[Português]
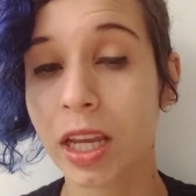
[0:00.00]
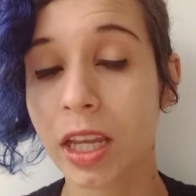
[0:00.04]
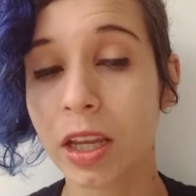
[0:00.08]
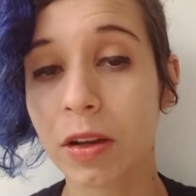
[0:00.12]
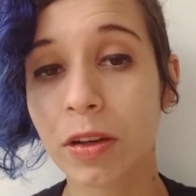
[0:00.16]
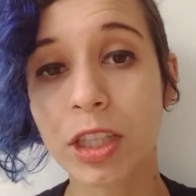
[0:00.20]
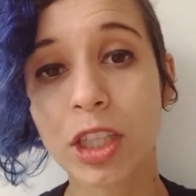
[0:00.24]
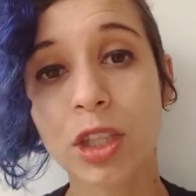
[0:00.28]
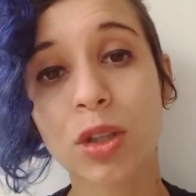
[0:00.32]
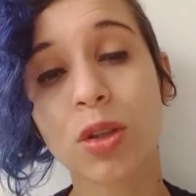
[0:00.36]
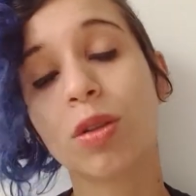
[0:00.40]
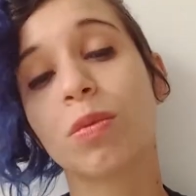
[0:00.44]

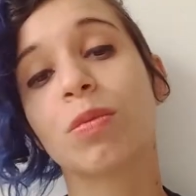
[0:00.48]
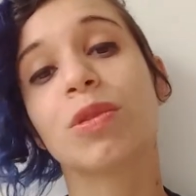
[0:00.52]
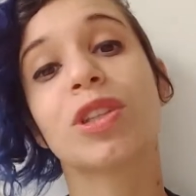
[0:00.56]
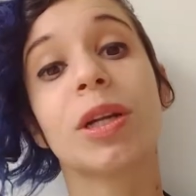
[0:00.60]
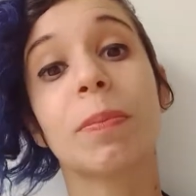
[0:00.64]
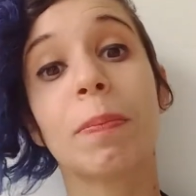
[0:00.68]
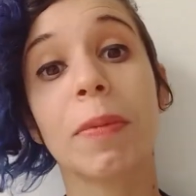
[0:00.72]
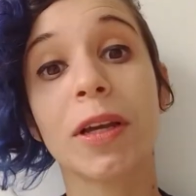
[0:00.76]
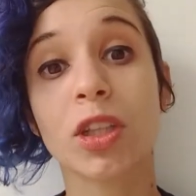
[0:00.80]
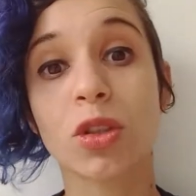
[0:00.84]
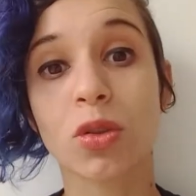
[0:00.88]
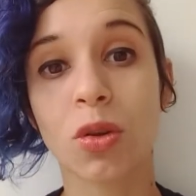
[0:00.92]
eu acho que todo mundo
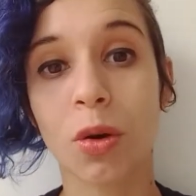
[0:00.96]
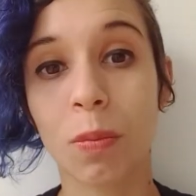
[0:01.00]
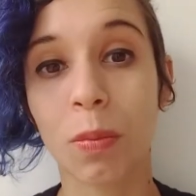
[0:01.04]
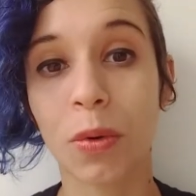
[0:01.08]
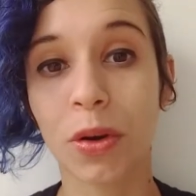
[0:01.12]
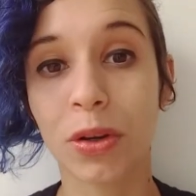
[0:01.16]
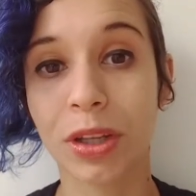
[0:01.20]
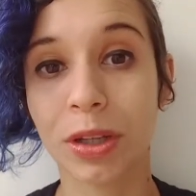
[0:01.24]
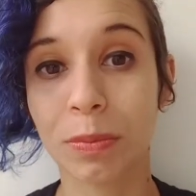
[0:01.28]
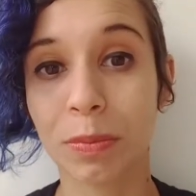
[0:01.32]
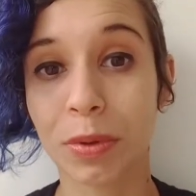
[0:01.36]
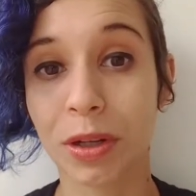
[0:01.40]
já passou um
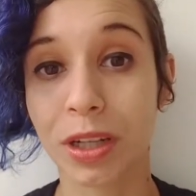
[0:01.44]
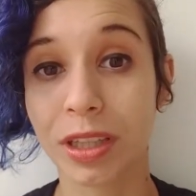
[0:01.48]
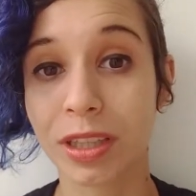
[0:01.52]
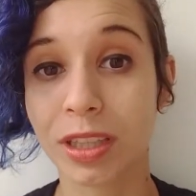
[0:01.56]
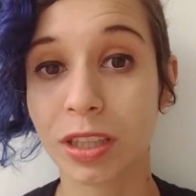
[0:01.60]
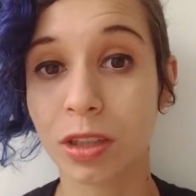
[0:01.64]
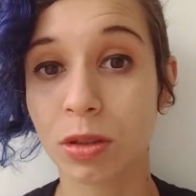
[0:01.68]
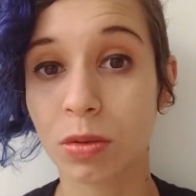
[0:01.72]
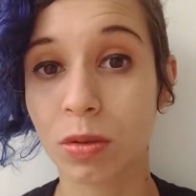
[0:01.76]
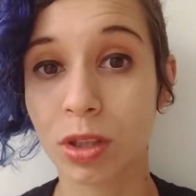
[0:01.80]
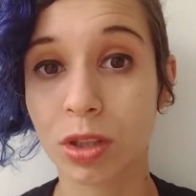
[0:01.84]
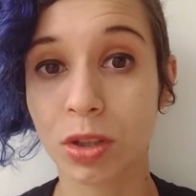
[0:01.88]
pouquinho por
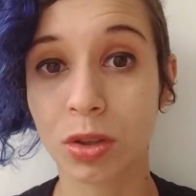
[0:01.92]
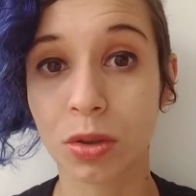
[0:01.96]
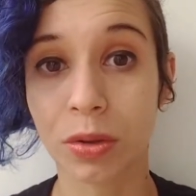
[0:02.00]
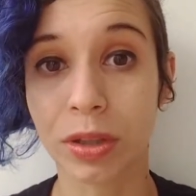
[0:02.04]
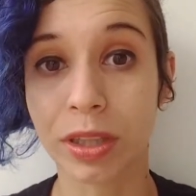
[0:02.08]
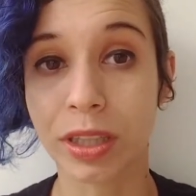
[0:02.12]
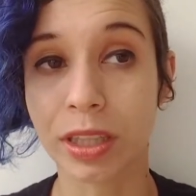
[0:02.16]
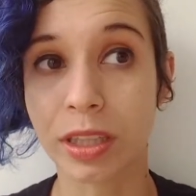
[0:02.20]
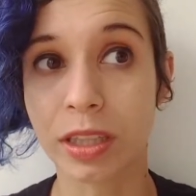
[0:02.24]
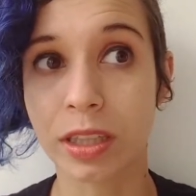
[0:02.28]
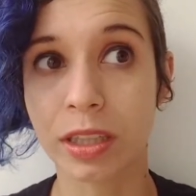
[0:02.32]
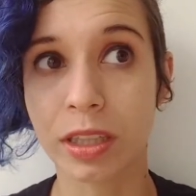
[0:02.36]
essas
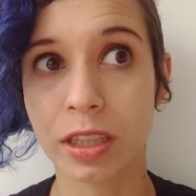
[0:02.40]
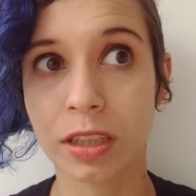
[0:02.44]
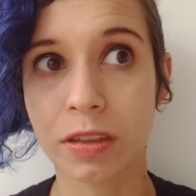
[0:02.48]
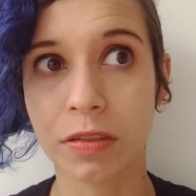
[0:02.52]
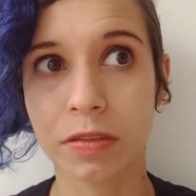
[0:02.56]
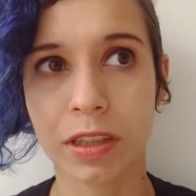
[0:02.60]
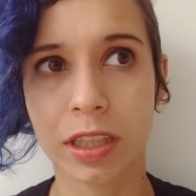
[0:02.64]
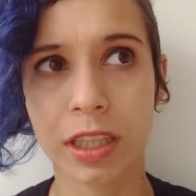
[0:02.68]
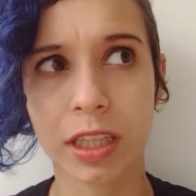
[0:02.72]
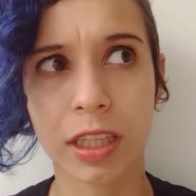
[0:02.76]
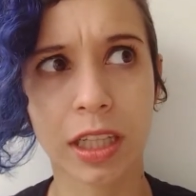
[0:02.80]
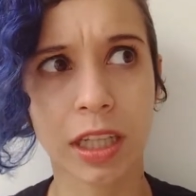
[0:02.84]
situações,
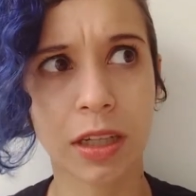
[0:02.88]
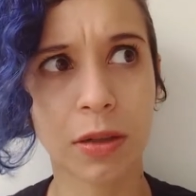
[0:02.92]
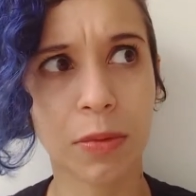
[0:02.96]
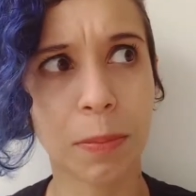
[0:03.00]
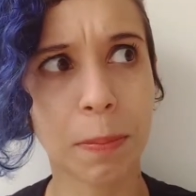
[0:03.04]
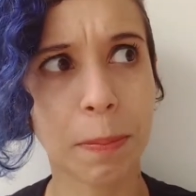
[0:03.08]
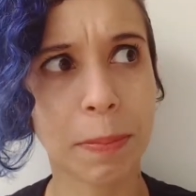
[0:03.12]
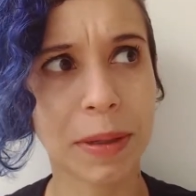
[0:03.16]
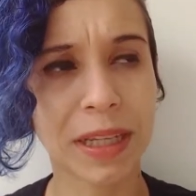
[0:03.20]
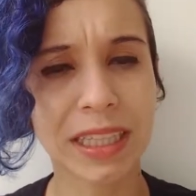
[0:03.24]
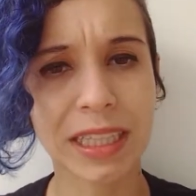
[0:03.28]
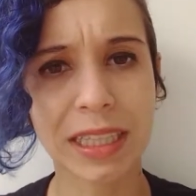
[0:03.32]
que você tem
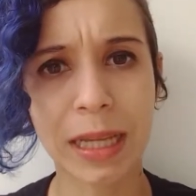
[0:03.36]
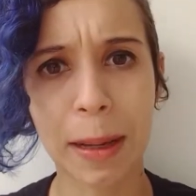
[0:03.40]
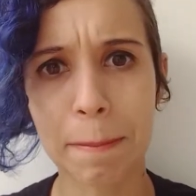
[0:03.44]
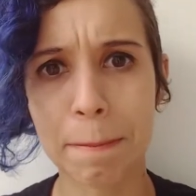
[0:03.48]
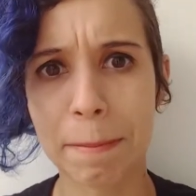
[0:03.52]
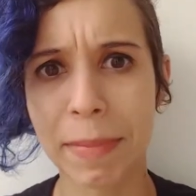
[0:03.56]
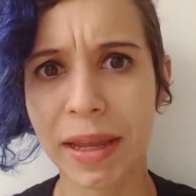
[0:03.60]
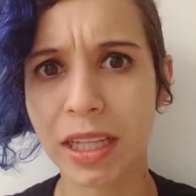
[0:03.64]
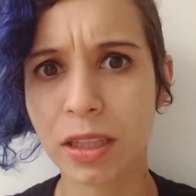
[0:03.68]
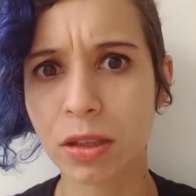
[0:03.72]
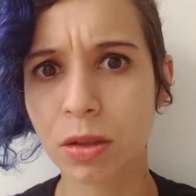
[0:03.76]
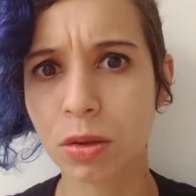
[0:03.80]
um
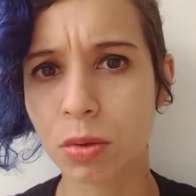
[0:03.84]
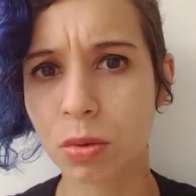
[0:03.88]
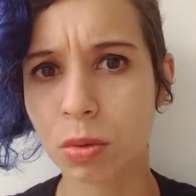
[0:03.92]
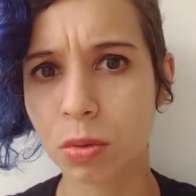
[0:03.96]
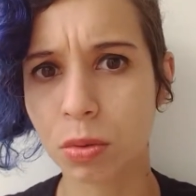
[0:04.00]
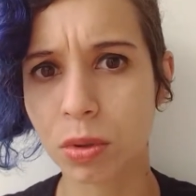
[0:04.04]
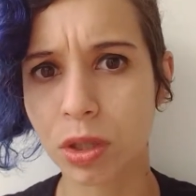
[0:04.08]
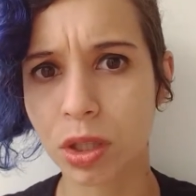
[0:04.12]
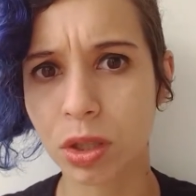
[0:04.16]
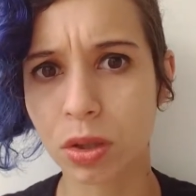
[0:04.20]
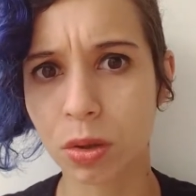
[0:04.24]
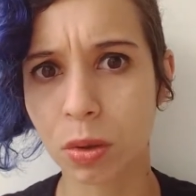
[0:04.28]

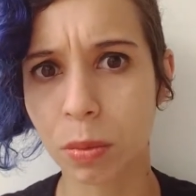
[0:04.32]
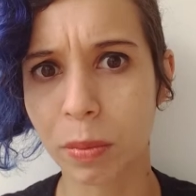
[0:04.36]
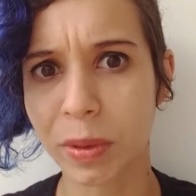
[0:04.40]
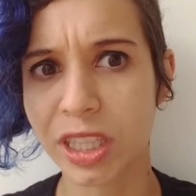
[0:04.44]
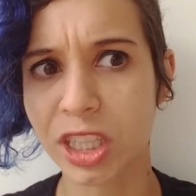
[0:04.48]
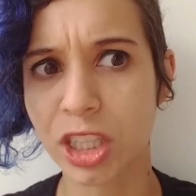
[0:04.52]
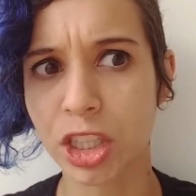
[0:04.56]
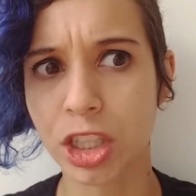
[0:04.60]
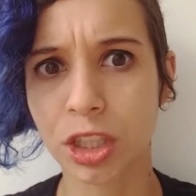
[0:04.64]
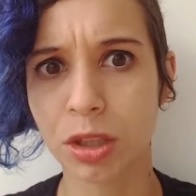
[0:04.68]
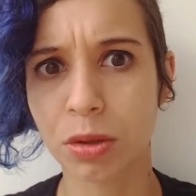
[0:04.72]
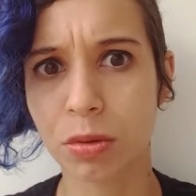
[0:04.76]
pensamento
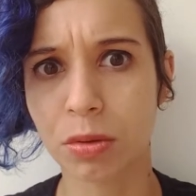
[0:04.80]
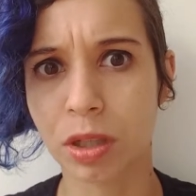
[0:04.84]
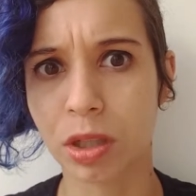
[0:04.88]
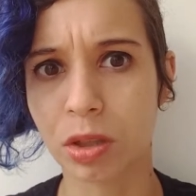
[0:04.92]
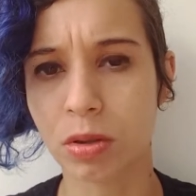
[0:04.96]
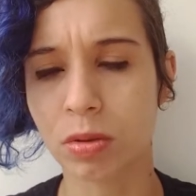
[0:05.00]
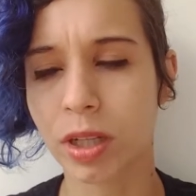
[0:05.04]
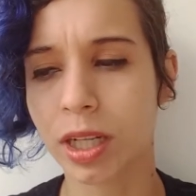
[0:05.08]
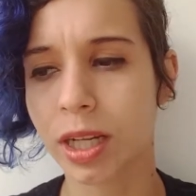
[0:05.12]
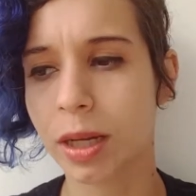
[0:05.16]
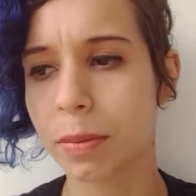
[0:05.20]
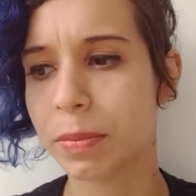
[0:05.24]
intrometido
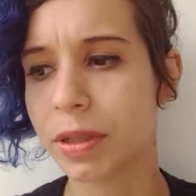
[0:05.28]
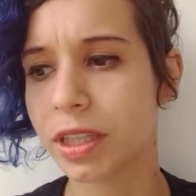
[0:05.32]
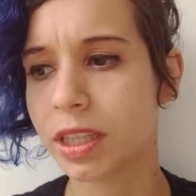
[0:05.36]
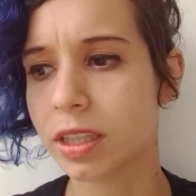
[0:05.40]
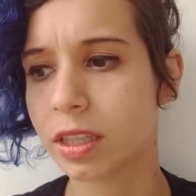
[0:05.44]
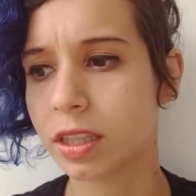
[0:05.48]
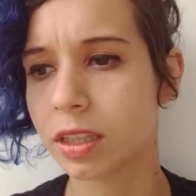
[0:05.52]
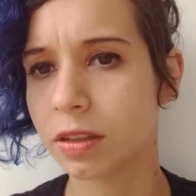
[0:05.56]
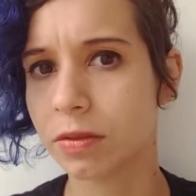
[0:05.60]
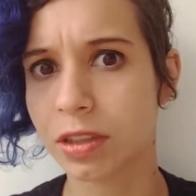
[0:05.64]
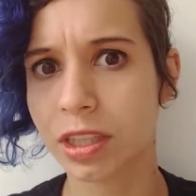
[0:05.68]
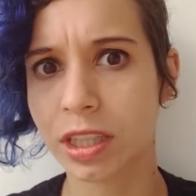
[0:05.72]
na sua
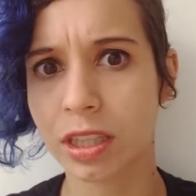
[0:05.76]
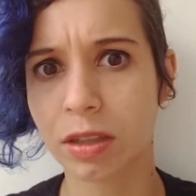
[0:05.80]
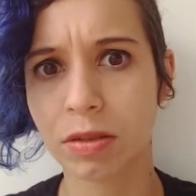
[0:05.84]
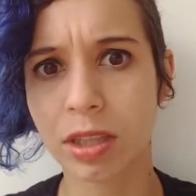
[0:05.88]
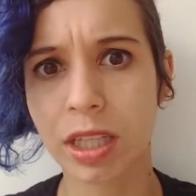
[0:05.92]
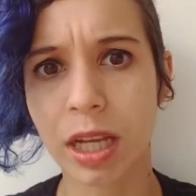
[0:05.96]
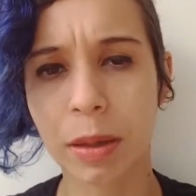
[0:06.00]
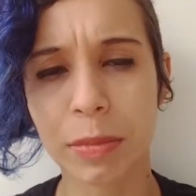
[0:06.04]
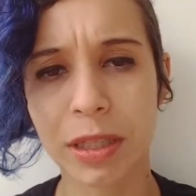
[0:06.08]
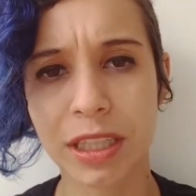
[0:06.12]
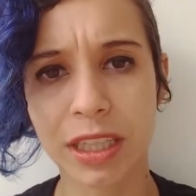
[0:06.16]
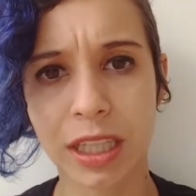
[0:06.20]
cabeça e você não
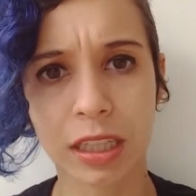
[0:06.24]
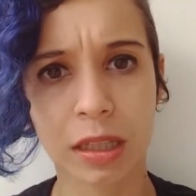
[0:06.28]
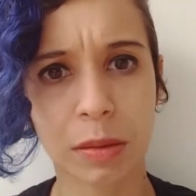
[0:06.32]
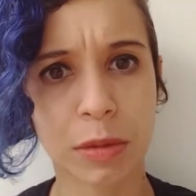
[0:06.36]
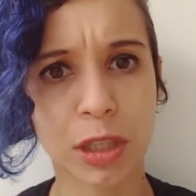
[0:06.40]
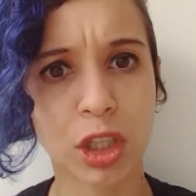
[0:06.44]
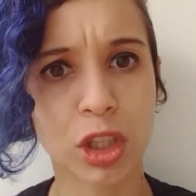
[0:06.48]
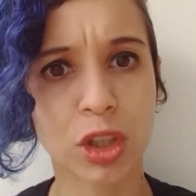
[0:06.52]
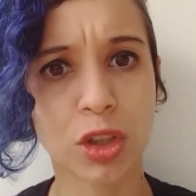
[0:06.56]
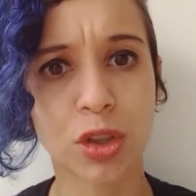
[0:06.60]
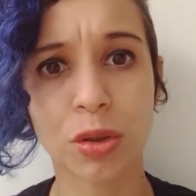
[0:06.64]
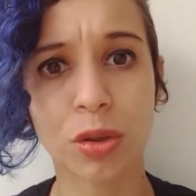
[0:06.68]
sabe
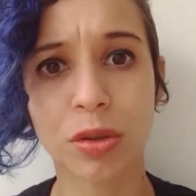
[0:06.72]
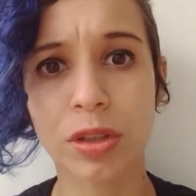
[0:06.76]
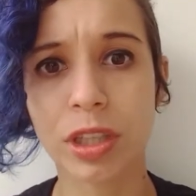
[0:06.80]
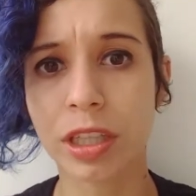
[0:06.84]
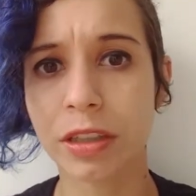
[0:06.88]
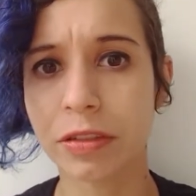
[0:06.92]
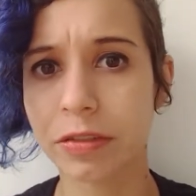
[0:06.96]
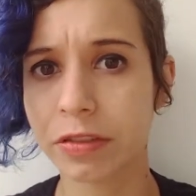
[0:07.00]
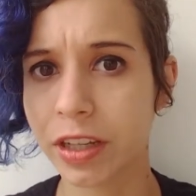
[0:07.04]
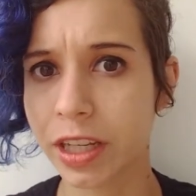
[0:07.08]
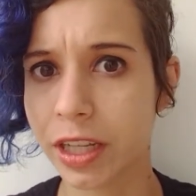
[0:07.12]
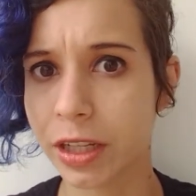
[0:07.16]
exatamente de onde
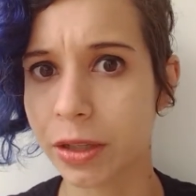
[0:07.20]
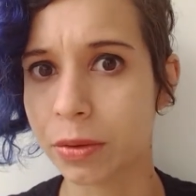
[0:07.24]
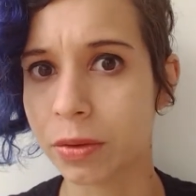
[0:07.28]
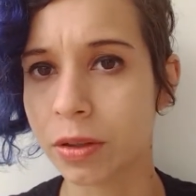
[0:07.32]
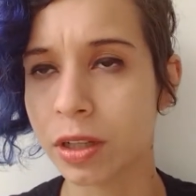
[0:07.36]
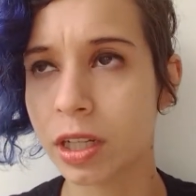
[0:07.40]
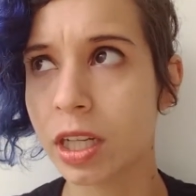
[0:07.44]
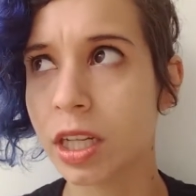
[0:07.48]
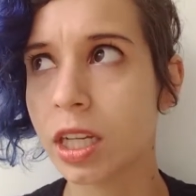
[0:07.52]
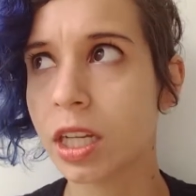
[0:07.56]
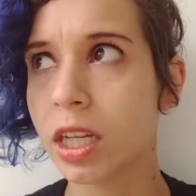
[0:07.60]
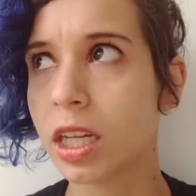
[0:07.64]
ele veio.